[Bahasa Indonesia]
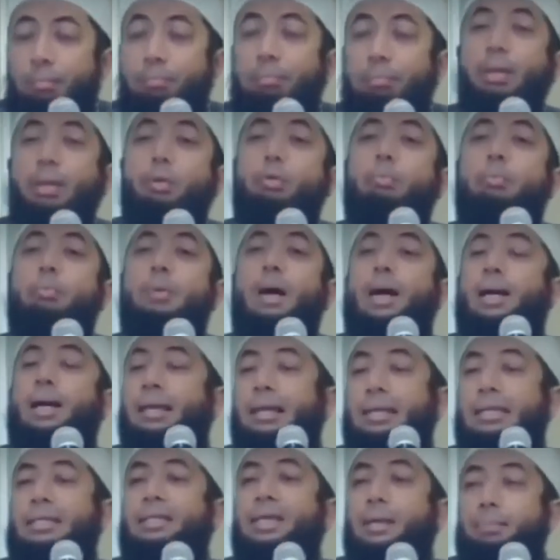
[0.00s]
Minum
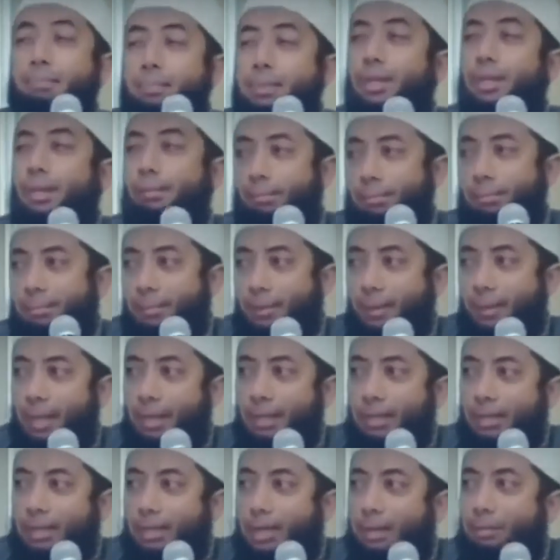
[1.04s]
air zam-zam
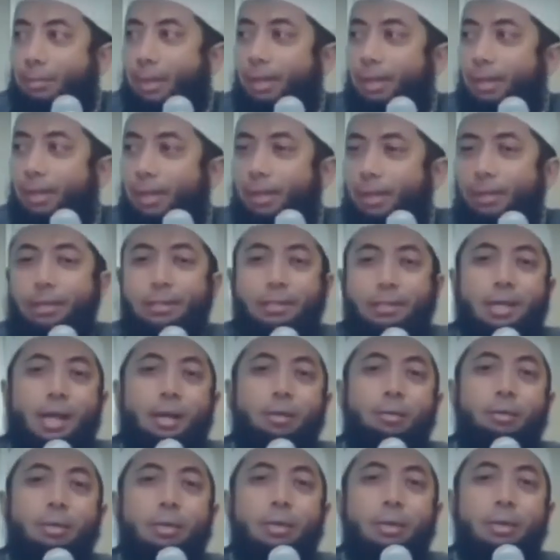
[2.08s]
yang selama ini kita
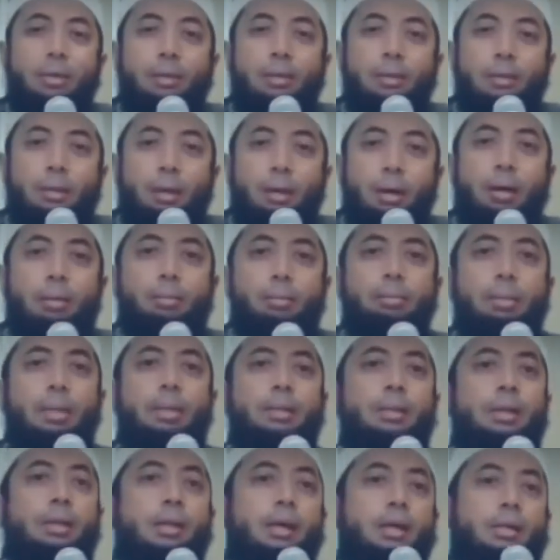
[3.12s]
selalu, ah
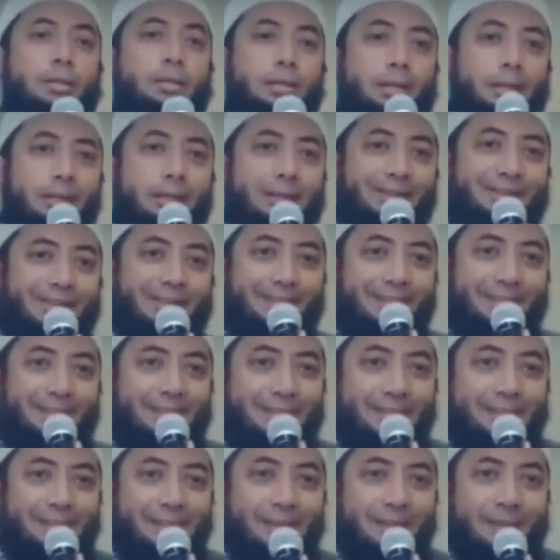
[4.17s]
benar nggak sih?
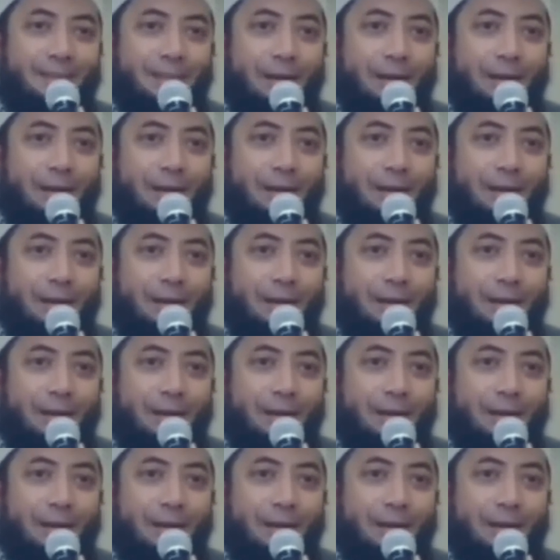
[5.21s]
Gitu kan